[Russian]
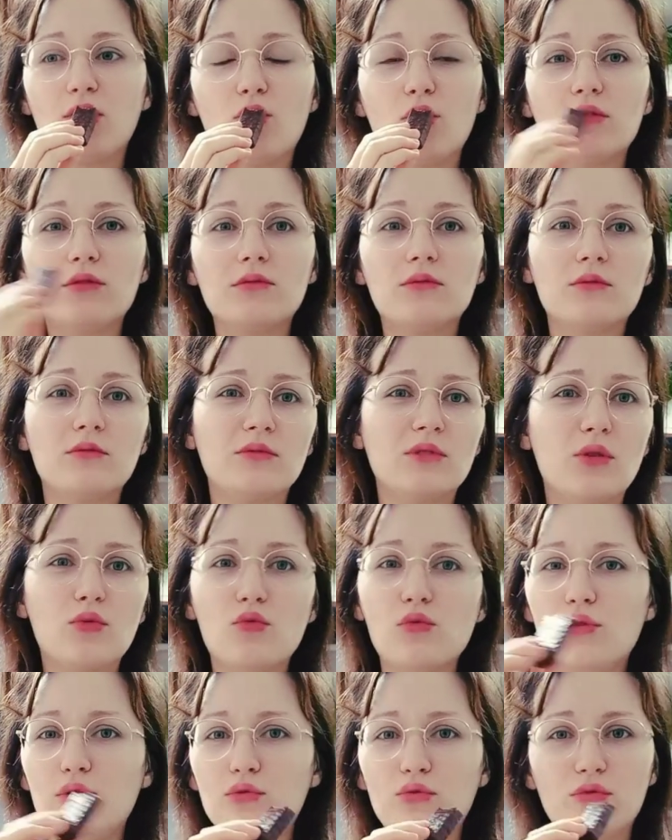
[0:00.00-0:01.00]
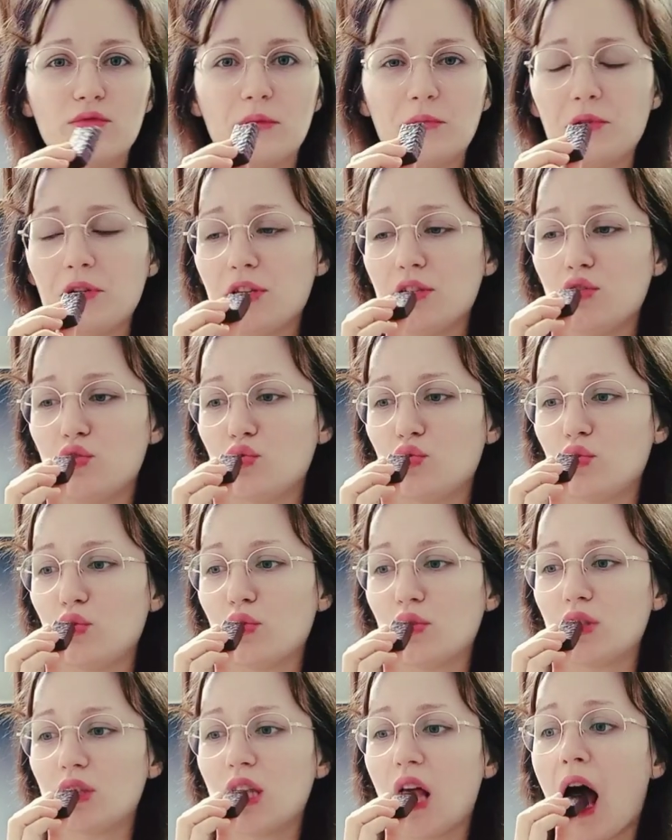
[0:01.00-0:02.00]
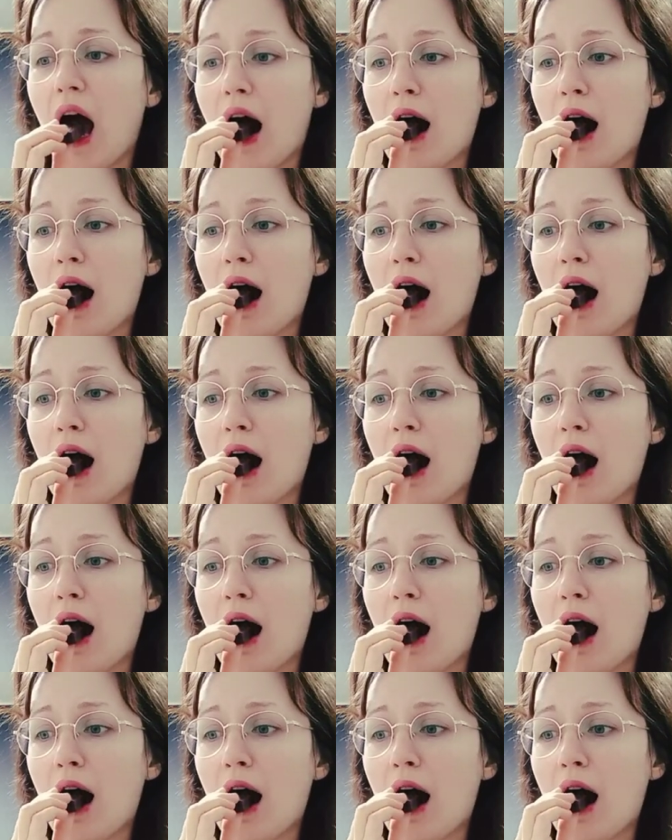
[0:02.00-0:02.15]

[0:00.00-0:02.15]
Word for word: он на улицу вообще не суется.